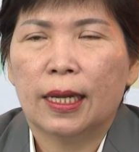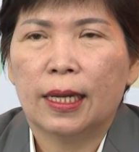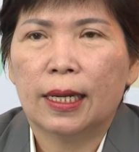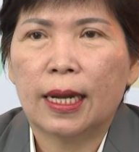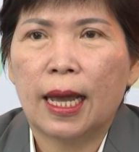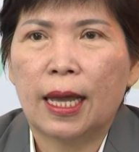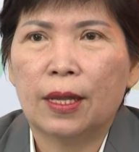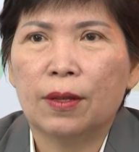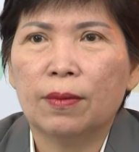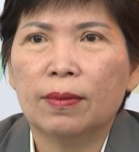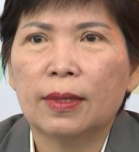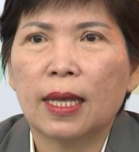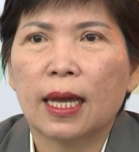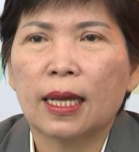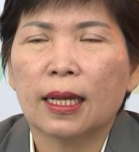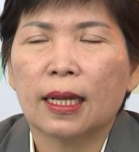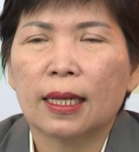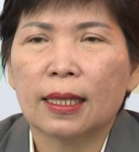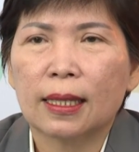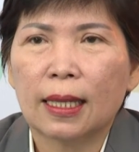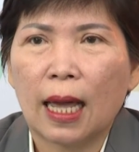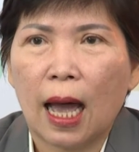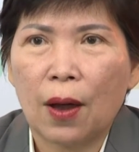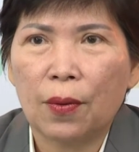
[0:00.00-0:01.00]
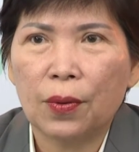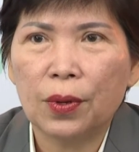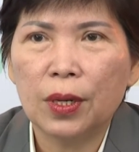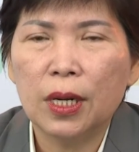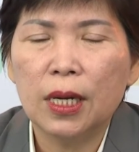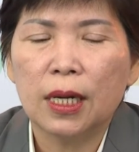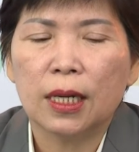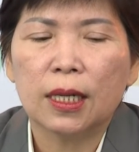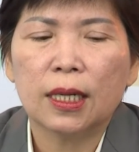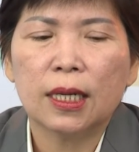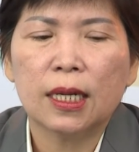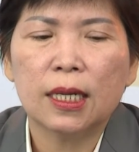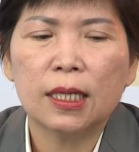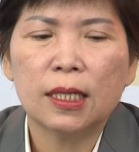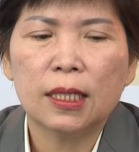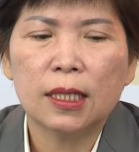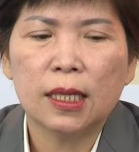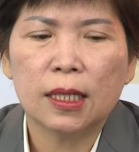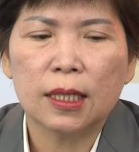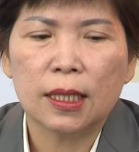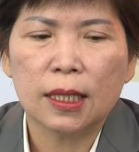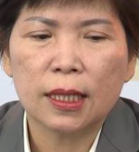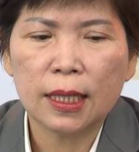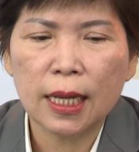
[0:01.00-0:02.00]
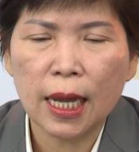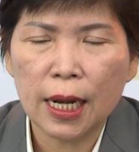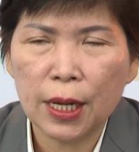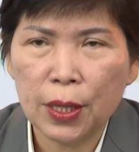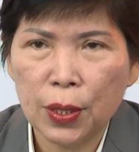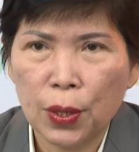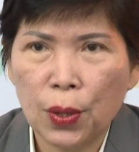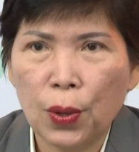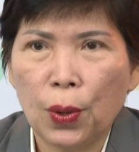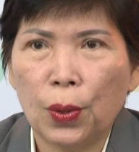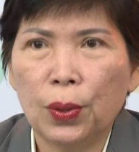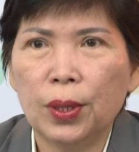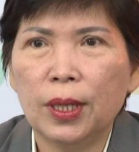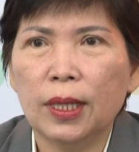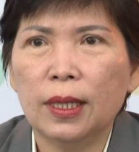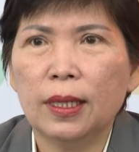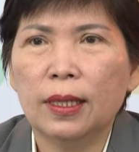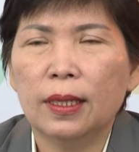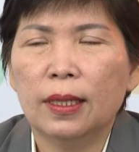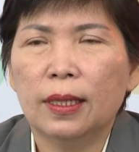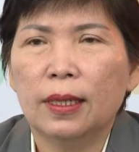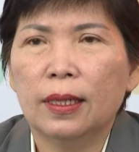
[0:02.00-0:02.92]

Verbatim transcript: để chúng ta tạo được cái sự kết nối